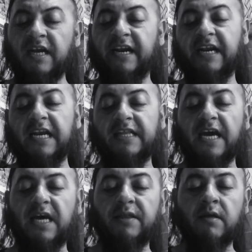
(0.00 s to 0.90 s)
En
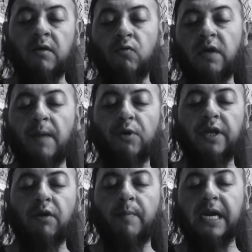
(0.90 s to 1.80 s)
realidad, un
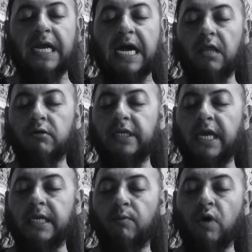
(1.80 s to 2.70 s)
camionero amargado se
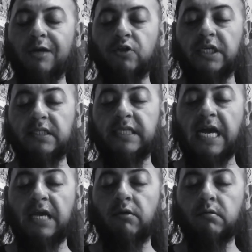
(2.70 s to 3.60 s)
la llevó a los 15
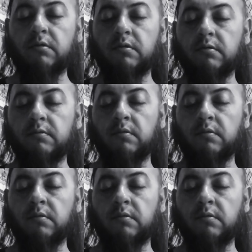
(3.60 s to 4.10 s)
años.